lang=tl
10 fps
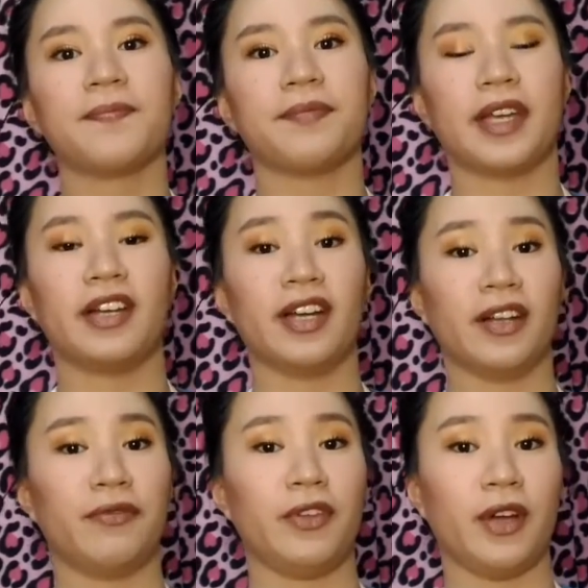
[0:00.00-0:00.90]

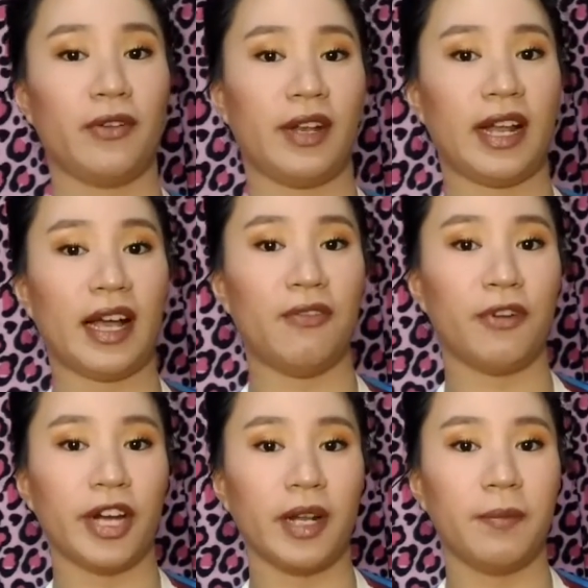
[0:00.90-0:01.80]
nag-review ako ng
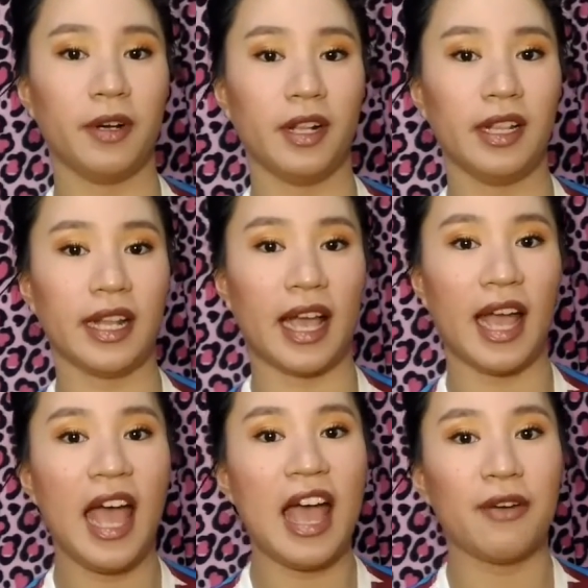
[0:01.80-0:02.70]
affordable na
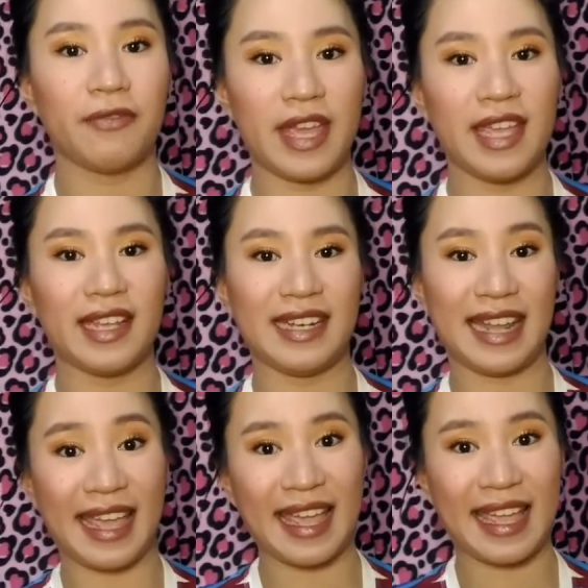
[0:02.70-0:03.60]
fake
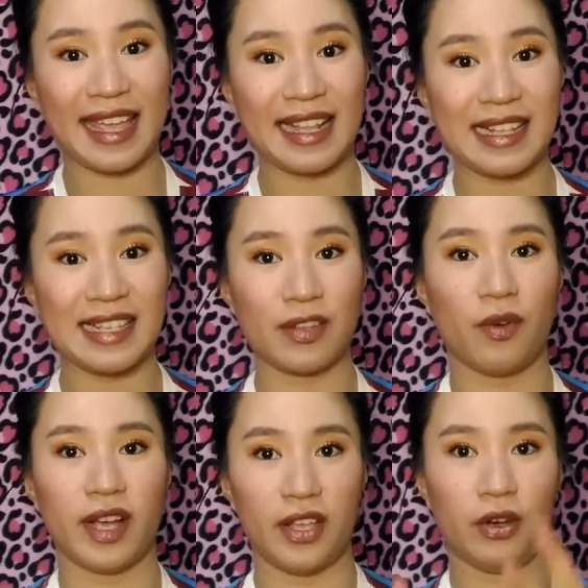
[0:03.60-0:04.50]
nails. So,
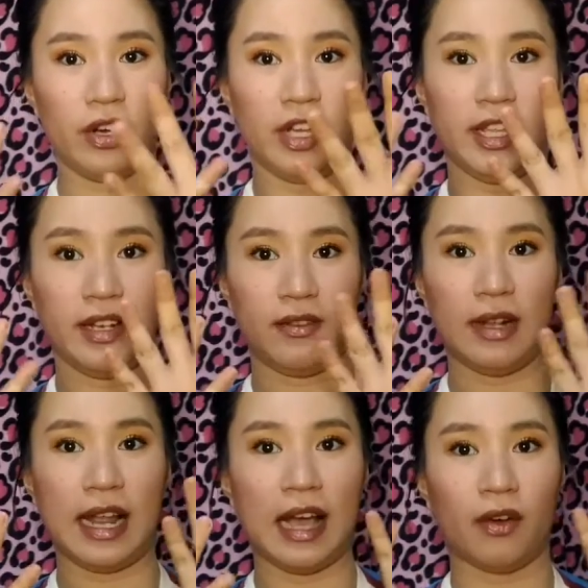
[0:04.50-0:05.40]
ngayon,
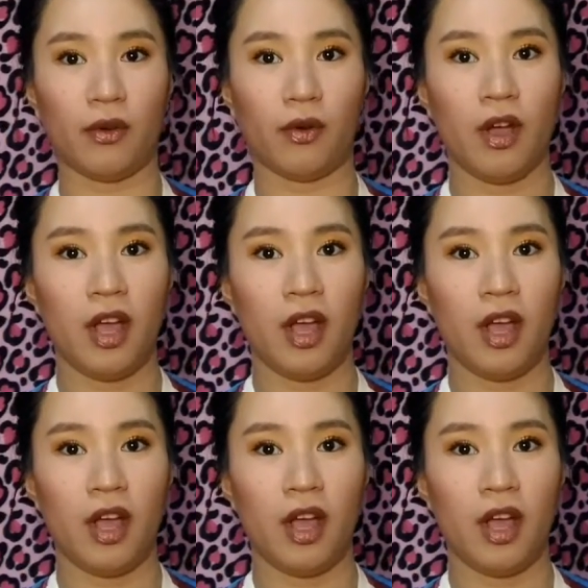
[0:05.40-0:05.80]
wala akong